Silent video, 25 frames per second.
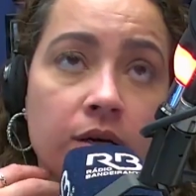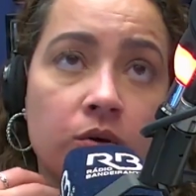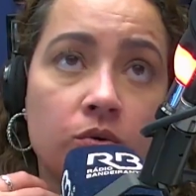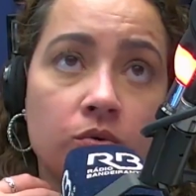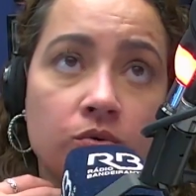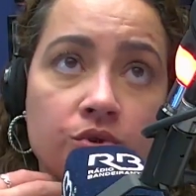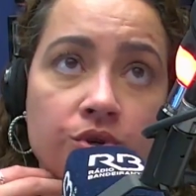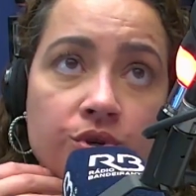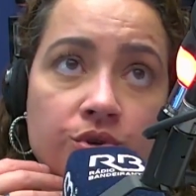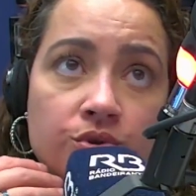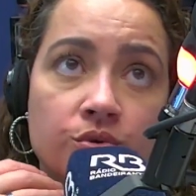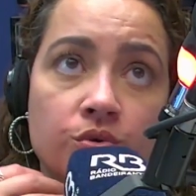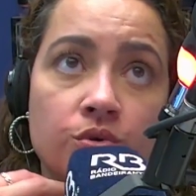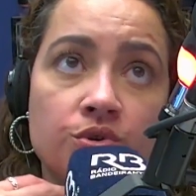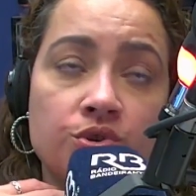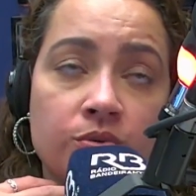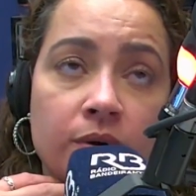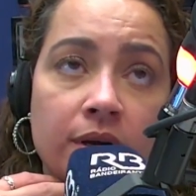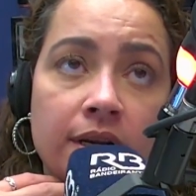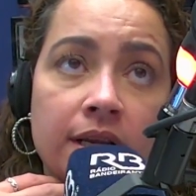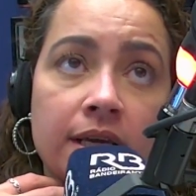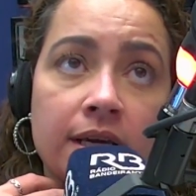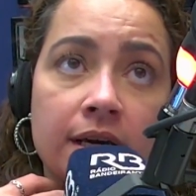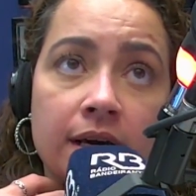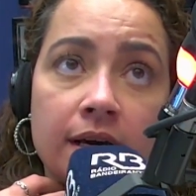ele com um discurso
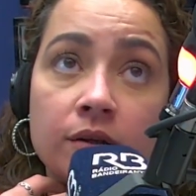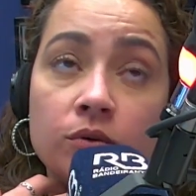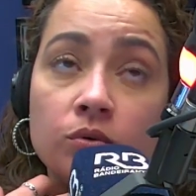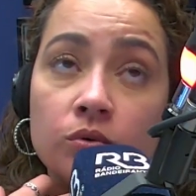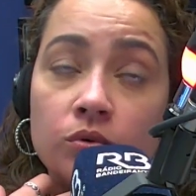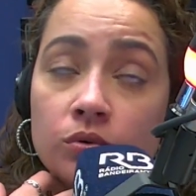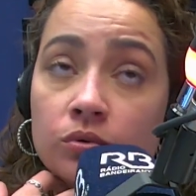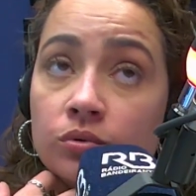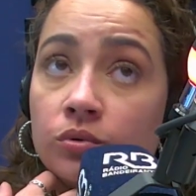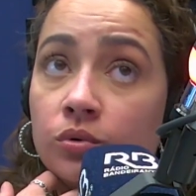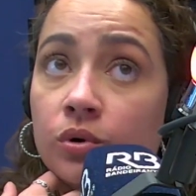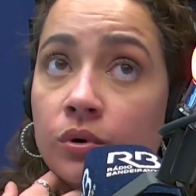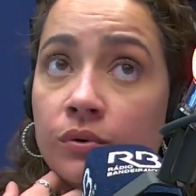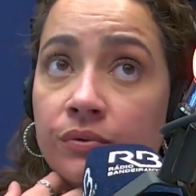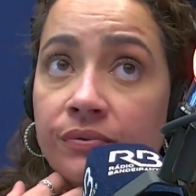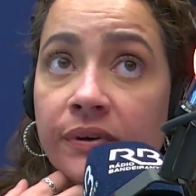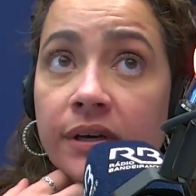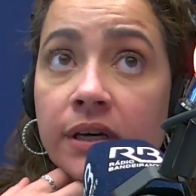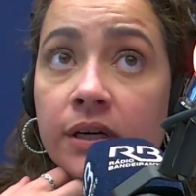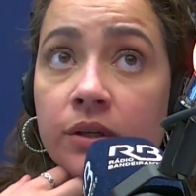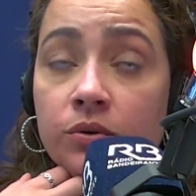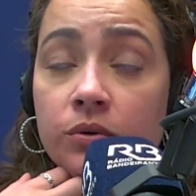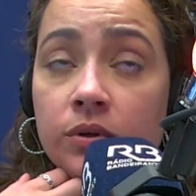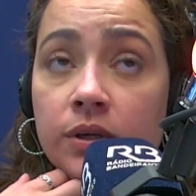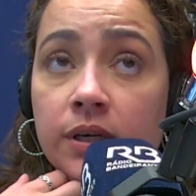alinhado com o do
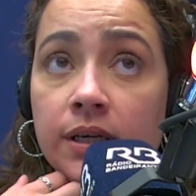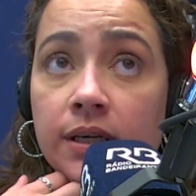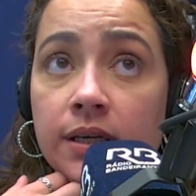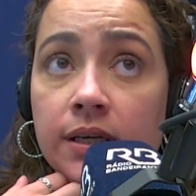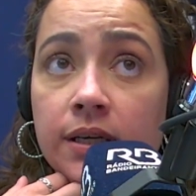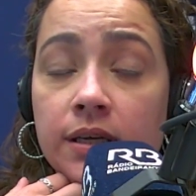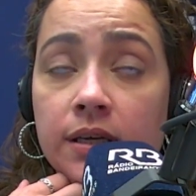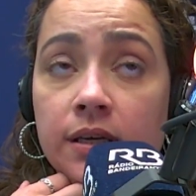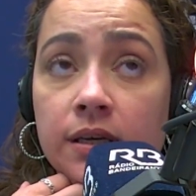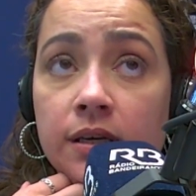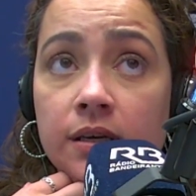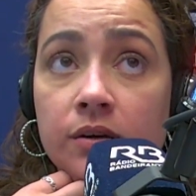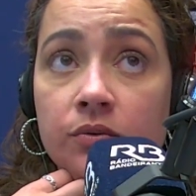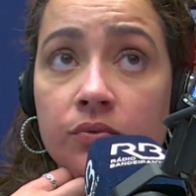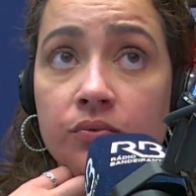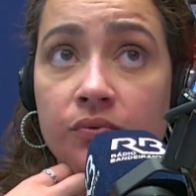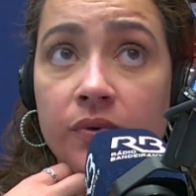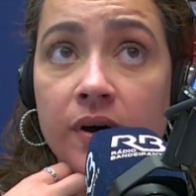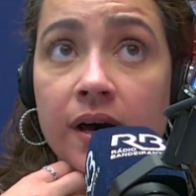governo, né, que